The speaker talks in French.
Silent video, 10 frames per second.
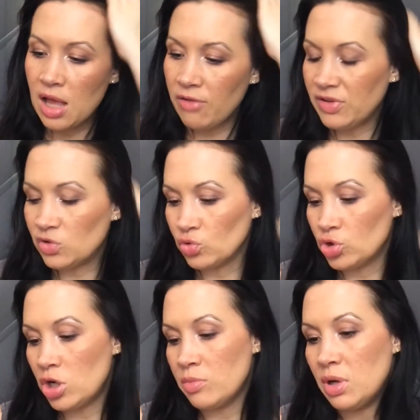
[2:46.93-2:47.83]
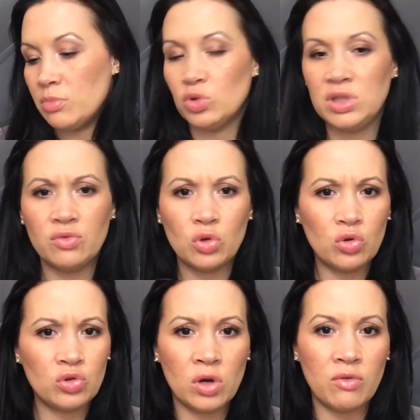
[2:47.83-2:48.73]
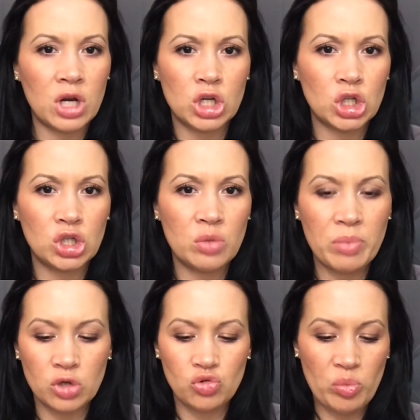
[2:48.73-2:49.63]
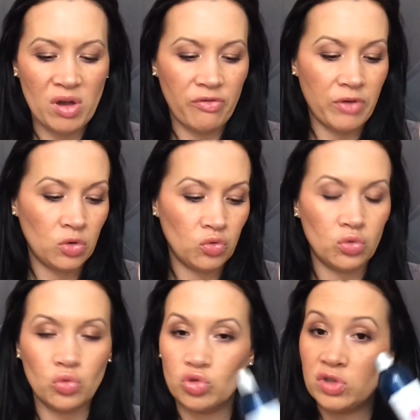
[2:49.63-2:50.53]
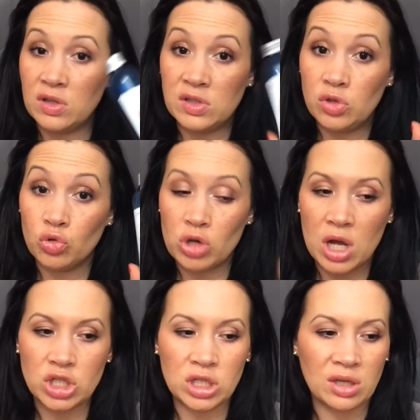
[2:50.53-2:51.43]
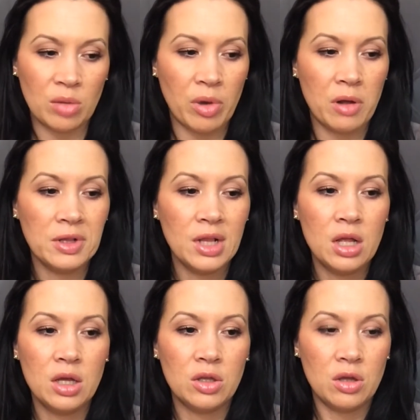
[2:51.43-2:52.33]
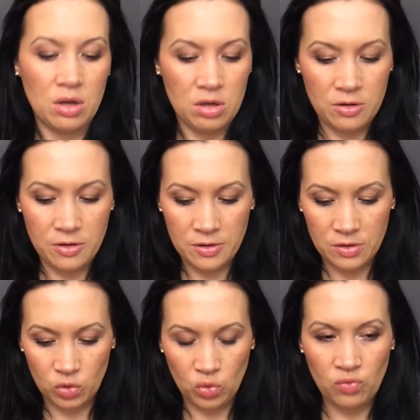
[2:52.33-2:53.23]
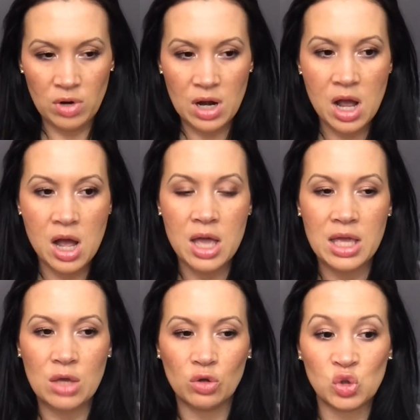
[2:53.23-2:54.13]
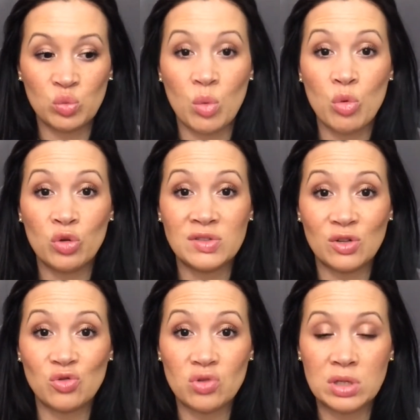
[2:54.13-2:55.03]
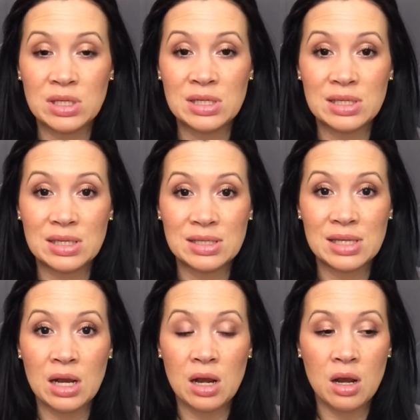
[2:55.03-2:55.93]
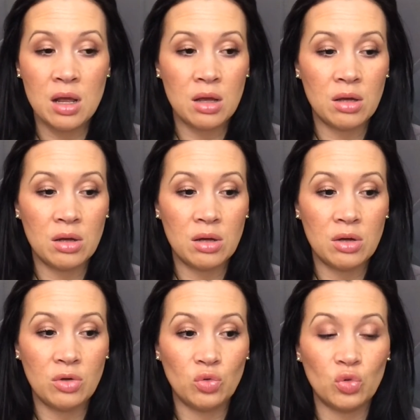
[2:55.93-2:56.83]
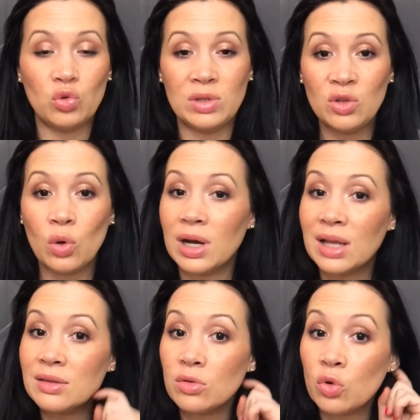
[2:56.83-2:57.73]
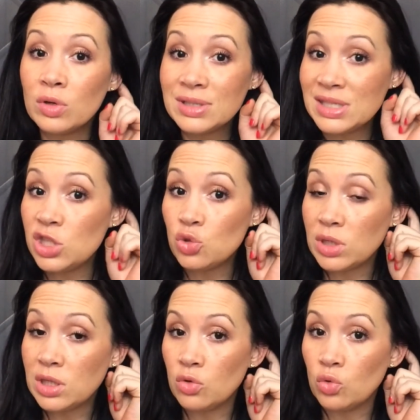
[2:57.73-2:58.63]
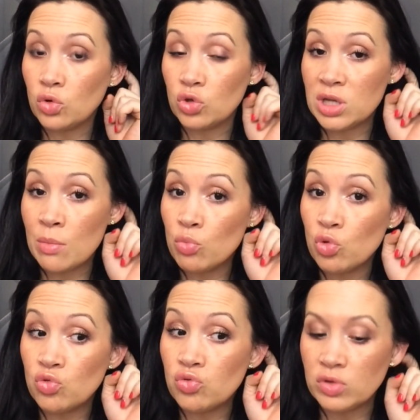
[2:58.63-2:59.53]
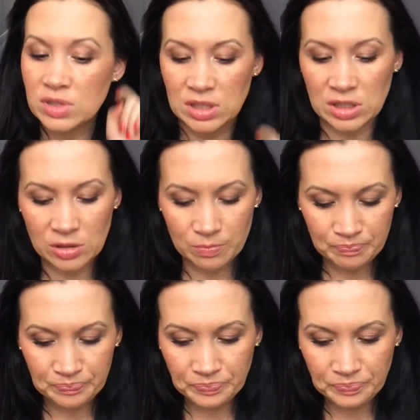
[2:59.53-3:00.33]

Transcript: elle, fait son job, mais au niveau de l'odeur, voilà, j'étais pas super fan, donc celle-ci, non, je la rachèterai pas. donc voilà, et en ce moment, celle que j'utilise, c'est celle, donc une hydrolate au tea tree, donc que j'aime beaucoup aussi.